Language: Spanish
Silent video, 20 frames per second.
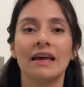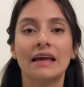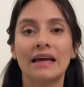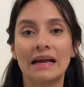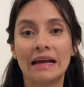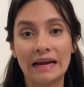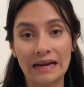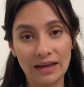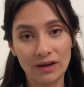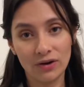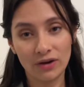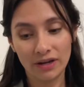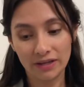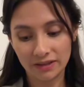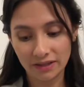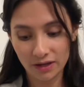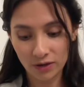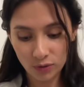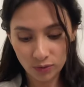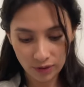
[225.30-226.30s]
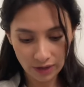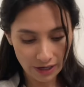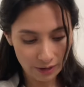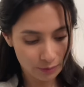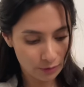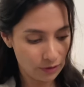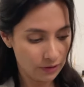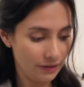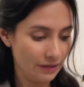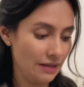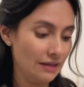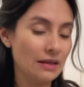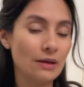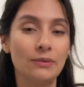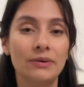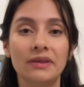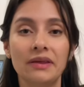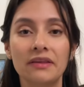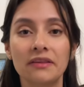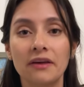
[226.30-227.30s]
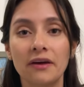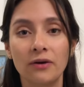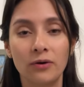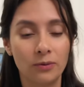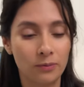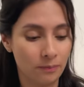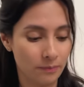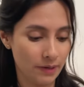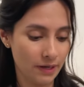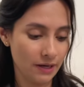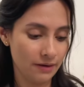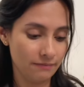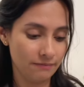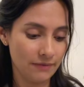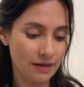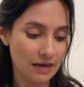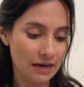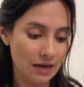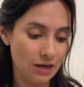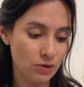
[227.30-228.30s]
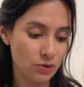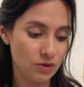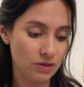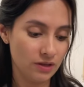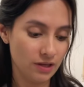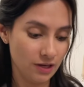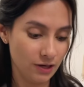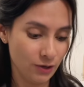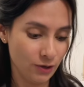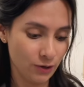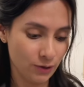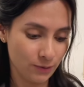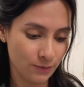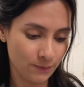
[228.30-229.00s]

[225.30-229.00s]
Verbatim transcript: creo que tengo un árbol de Navidad que compré el año anterior.